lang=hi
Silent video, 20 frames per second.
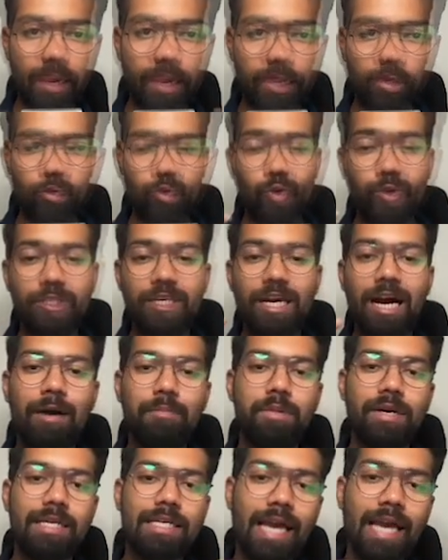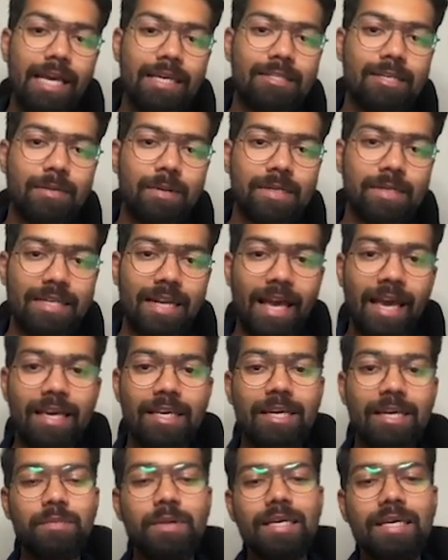आ रहे हो तो यहाँ पर यही समझना है
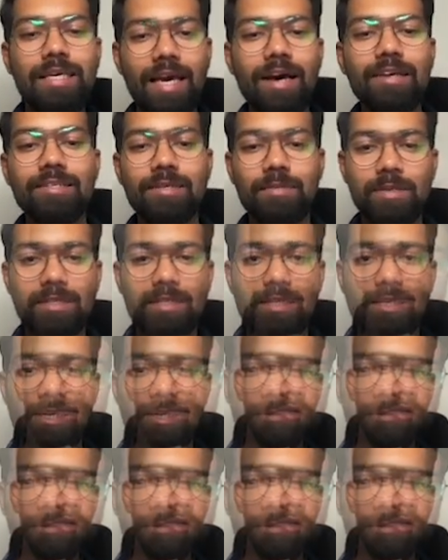कि हमें क्या समझना है